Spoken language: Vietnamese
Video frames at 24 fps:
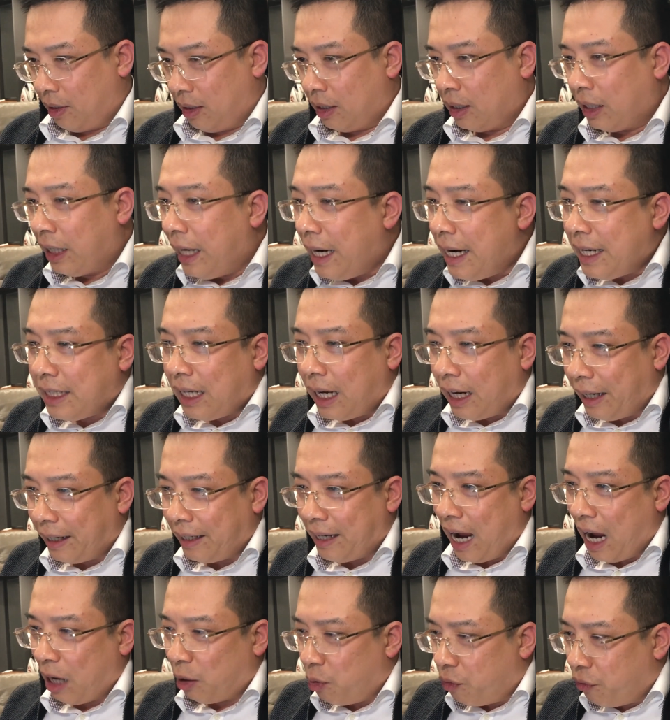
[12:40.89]
Nghĩ rằng
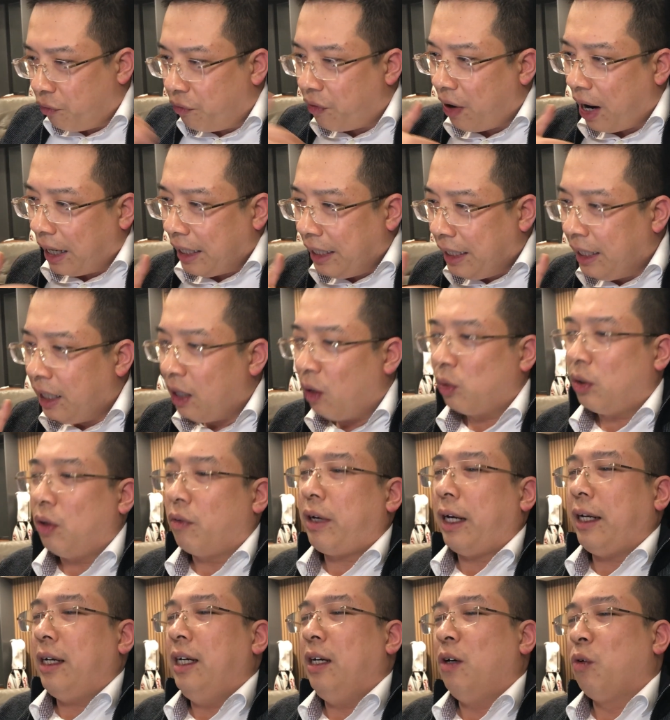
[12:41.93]
khách hàng nó phải hiểu theo
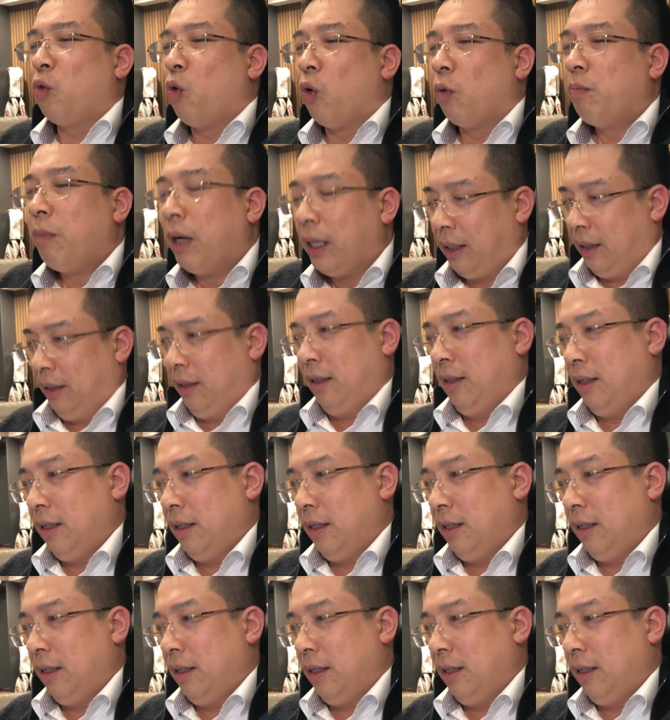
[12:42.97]
cách hiểu của mình.